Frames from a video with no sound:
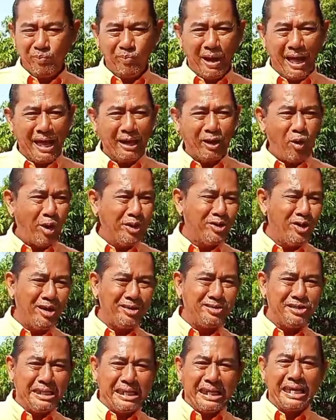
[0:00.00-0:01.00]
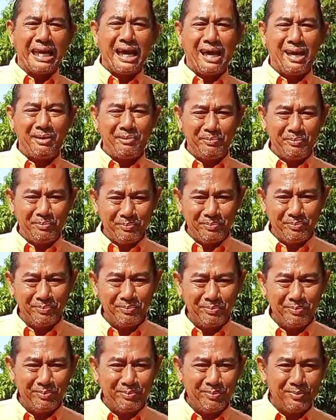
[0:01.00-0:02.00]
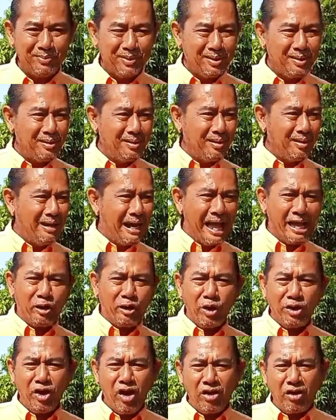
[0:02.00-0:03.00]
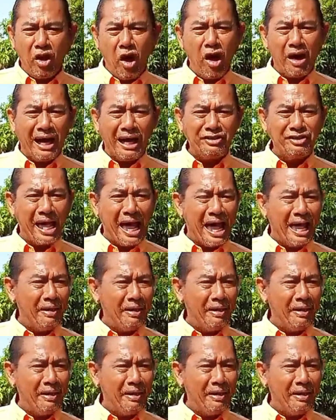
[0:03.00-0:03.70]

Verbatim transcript: หลายคนก็เชียร์ หลายคนก็เกาะกระแส